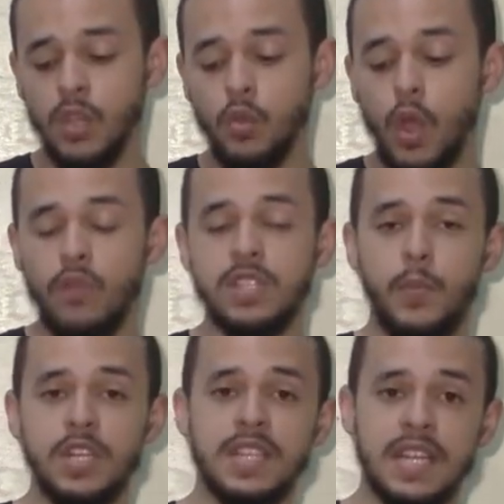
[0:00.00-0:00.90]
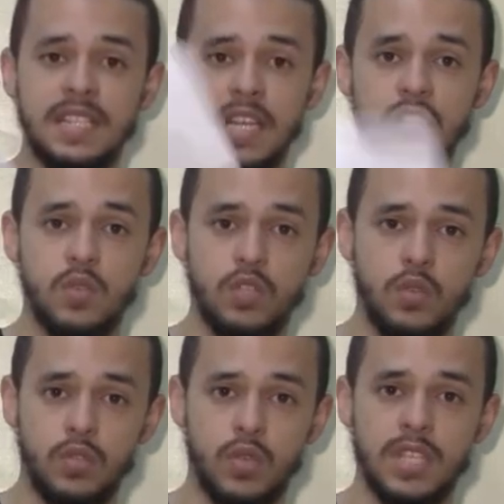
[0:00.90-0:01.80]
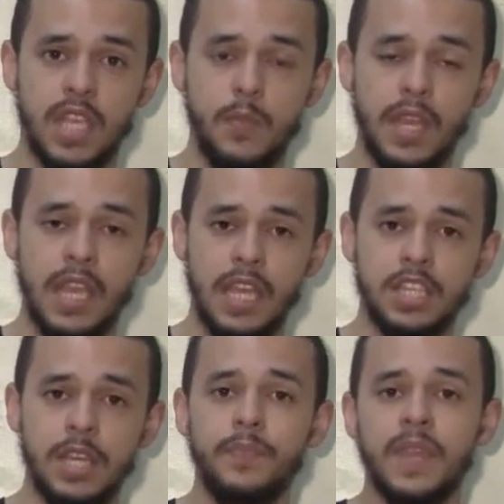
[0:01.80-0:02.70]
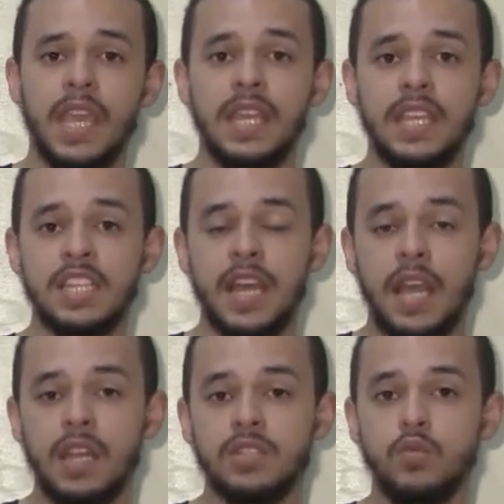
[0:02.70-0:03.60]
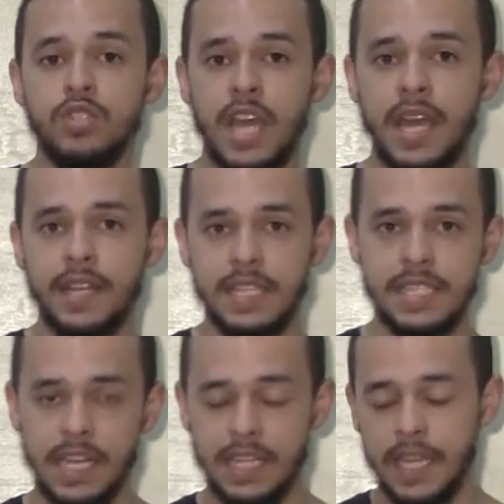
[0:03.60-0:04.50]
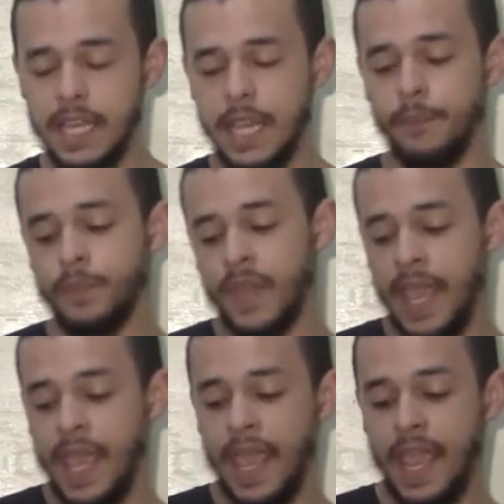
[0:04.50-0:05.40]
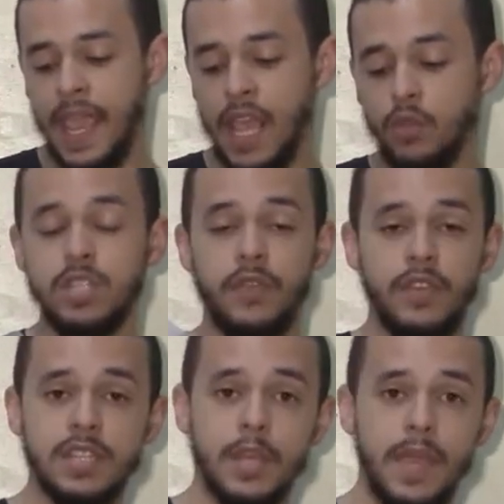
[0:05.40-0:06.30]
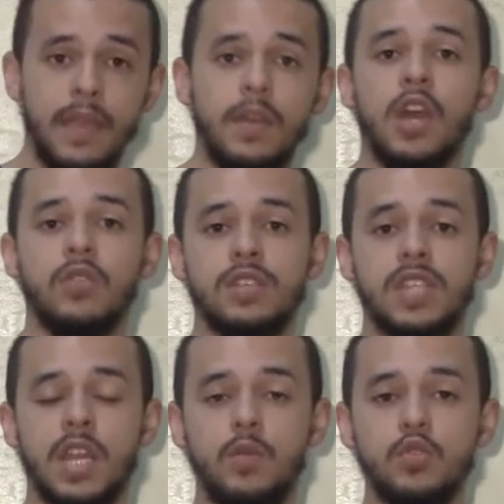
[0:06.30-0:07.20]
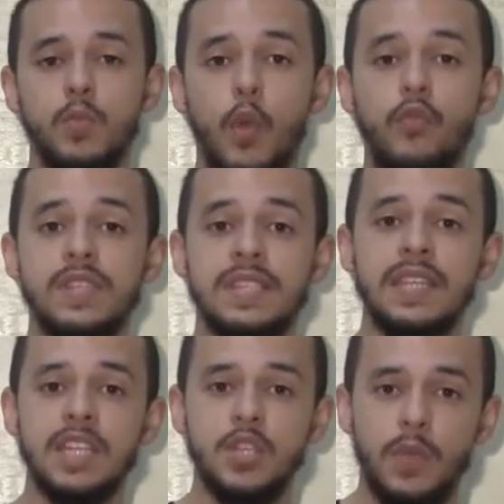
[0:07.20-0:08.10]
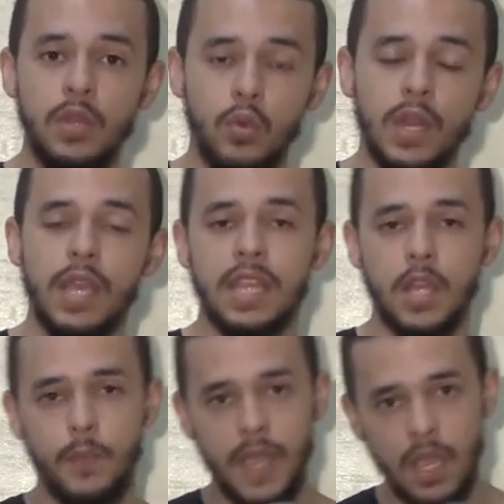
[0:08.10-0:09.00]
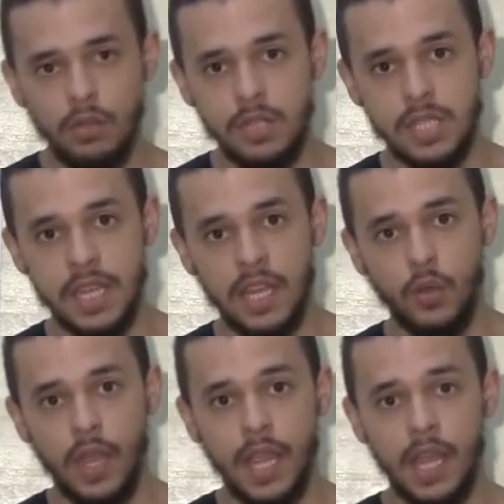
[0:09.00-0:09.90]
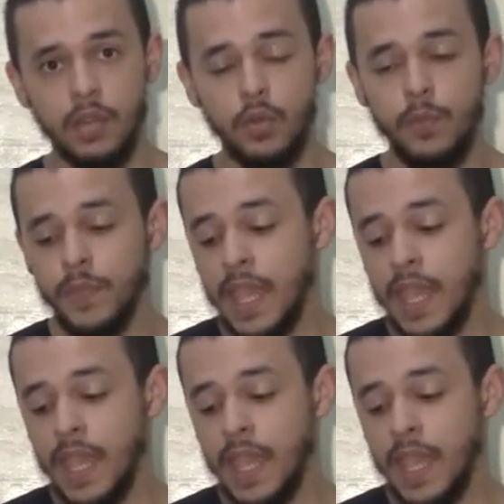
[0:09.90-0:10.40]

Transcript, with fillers: no qual você pode trazer as suas doações aqui para a igreja e deixar elas cujara na secretaria. É, no dia 20 também, nós teremos uma oficina de pintura, que também acontecerá no Recanto,